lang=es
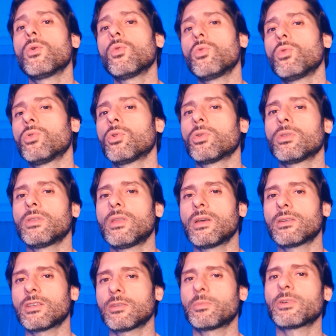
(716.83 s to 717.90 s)
uno de
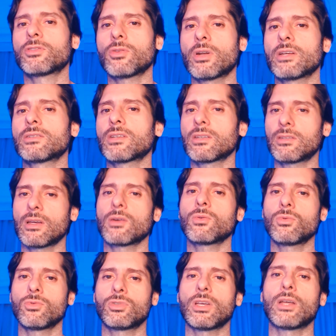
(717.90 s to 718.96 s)
estas personas que están
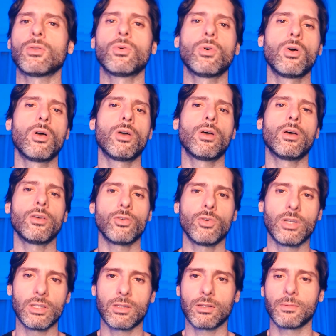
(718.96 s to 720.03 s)
usando
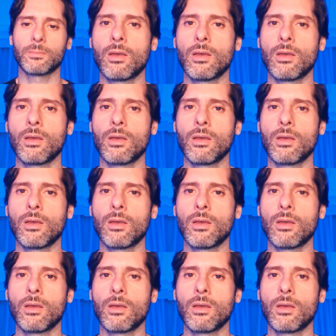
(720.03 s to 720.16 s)
Unity.